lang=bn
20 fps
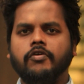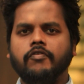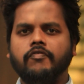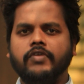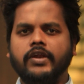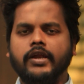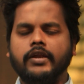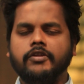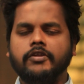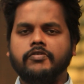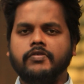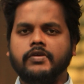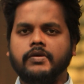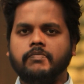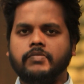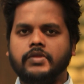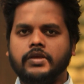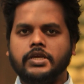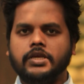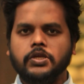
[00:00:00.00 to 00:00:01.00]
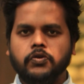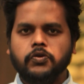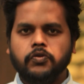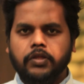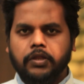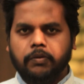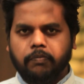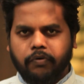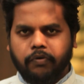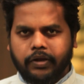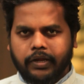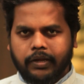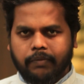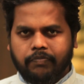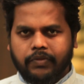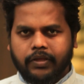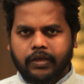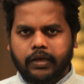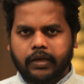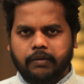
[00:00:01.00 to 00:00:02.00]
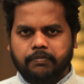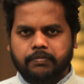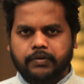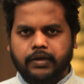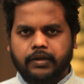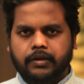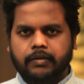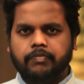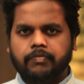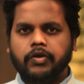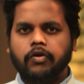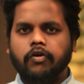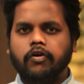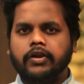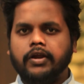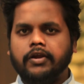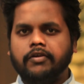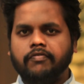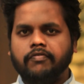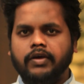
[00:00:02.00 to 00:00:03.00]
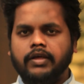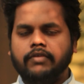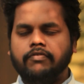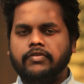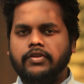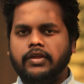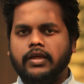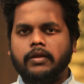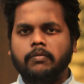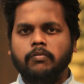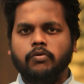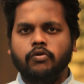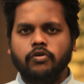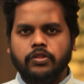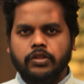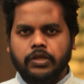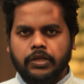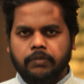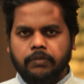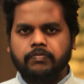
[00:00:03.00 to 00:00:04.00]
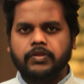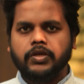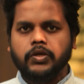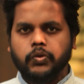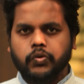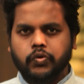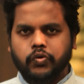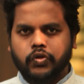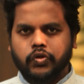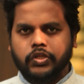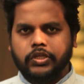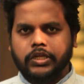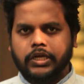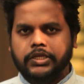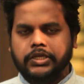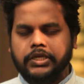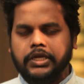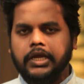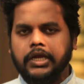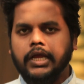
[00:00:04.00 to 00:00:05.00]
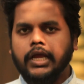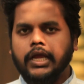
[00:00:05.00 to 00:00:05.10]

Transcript: ফ্রেন্ডস কিছুদিন পরে আপনার অনার্স ফার্স্ট ইয়ারে ভর্তির শুরু হতে যাচ্ছে